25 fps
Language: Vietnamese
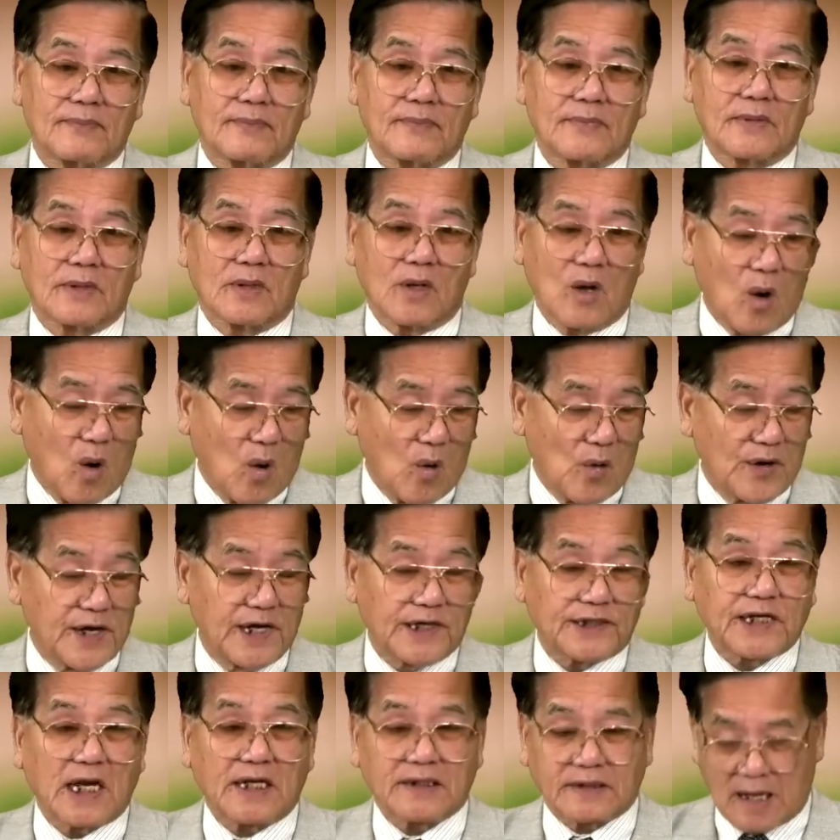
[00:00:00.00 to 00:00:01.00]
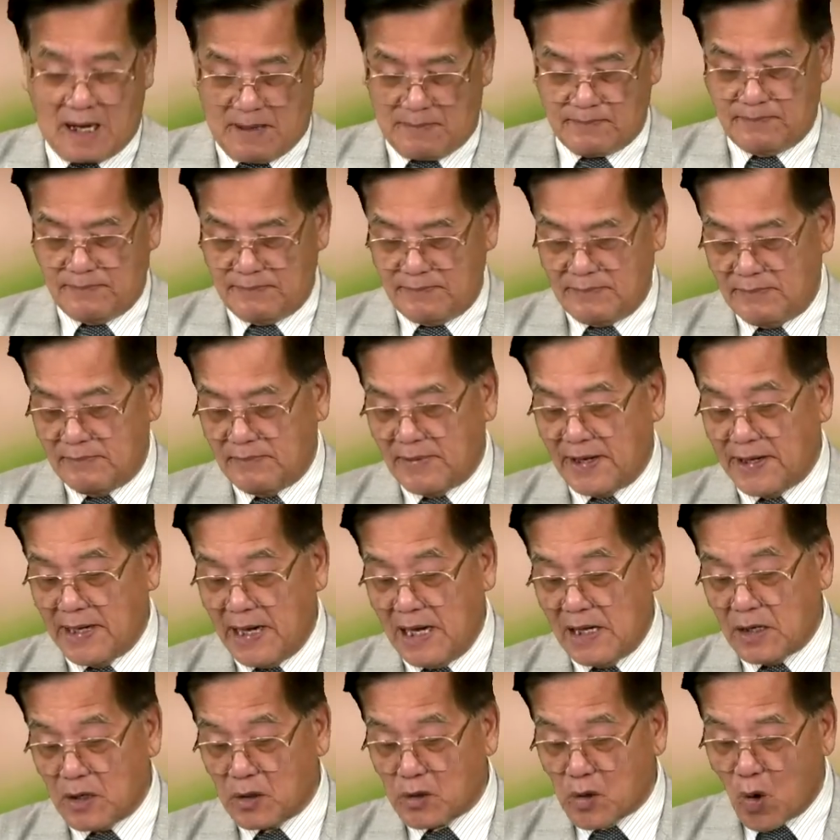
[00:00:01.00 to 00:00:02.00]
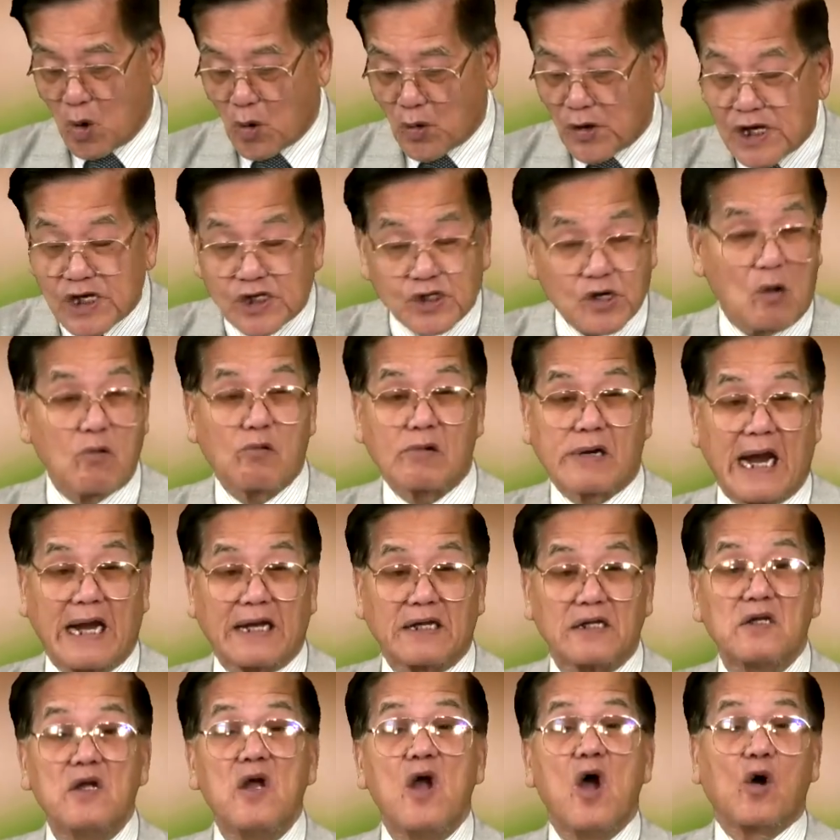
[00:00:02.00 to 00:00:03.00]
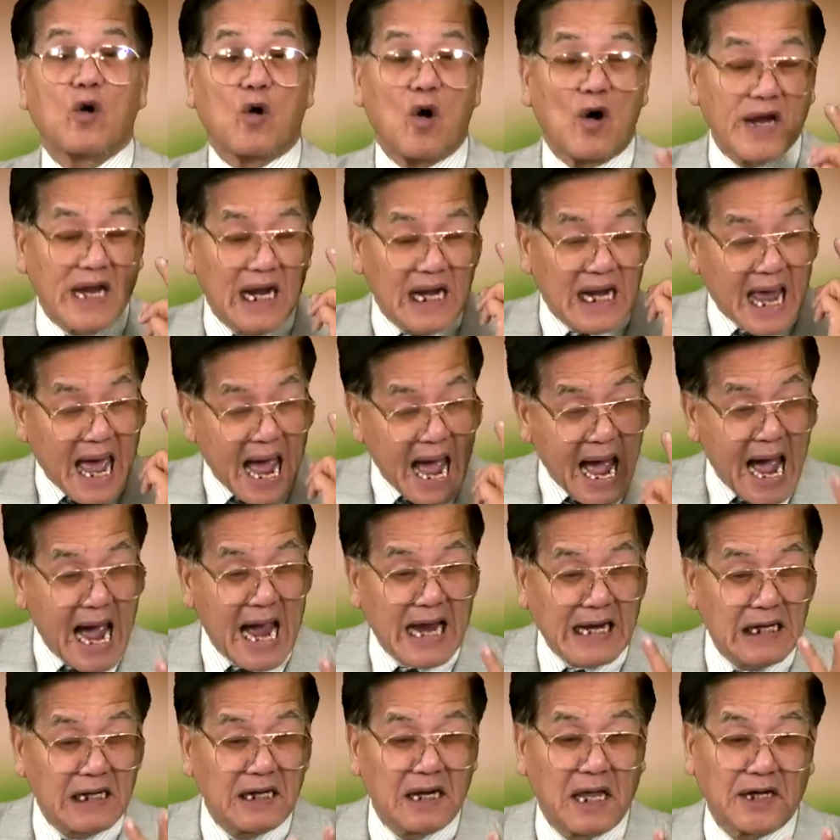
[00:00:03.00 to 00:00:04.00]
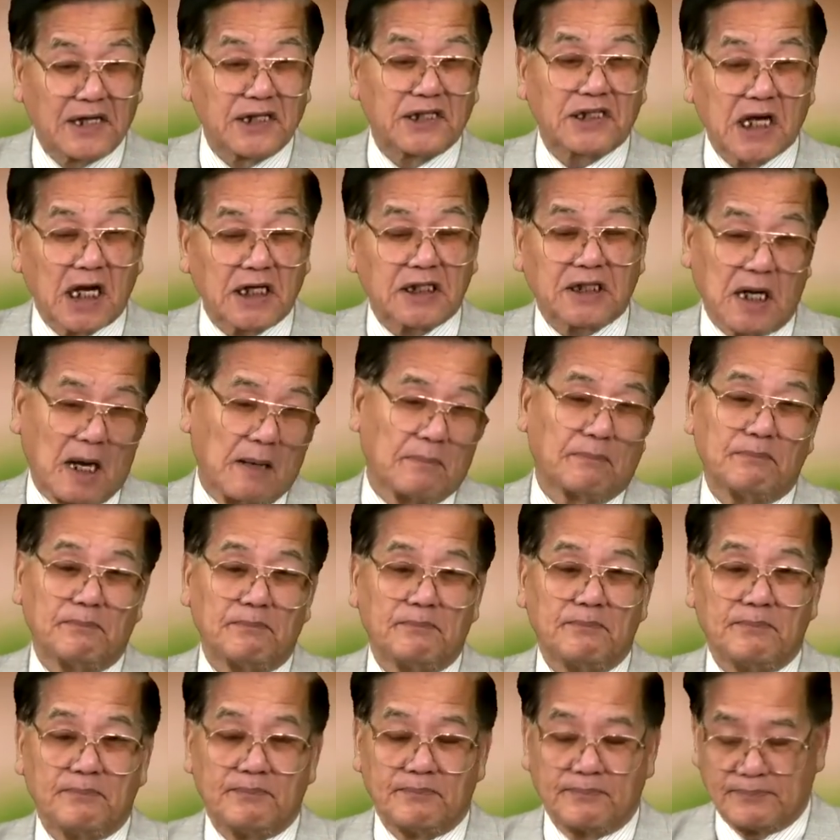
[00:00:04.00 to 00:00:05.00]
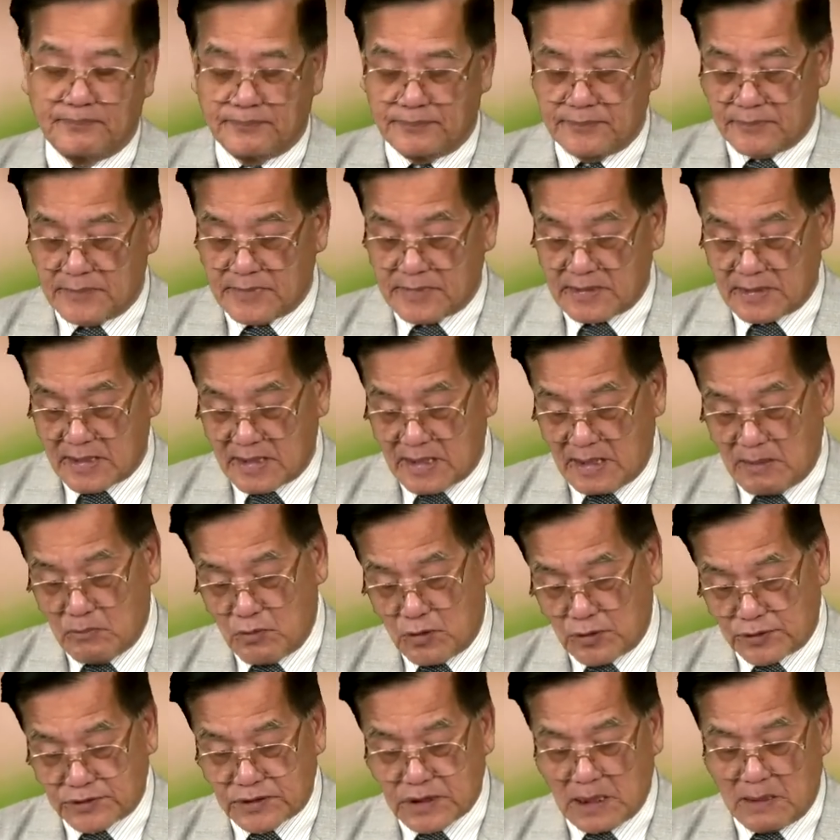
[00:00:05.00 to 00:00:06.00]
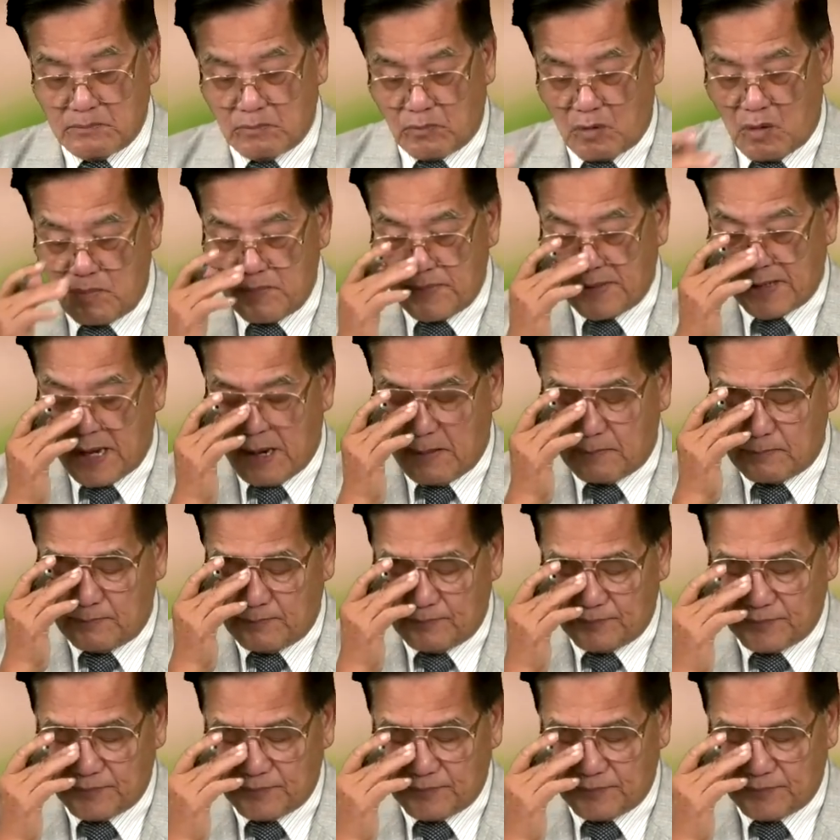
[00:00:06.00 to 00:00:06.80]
Cổ hy thất thập, mà đây là cổ hy song khánh, có nghĩa là 2 lần thất thập là 140 năm.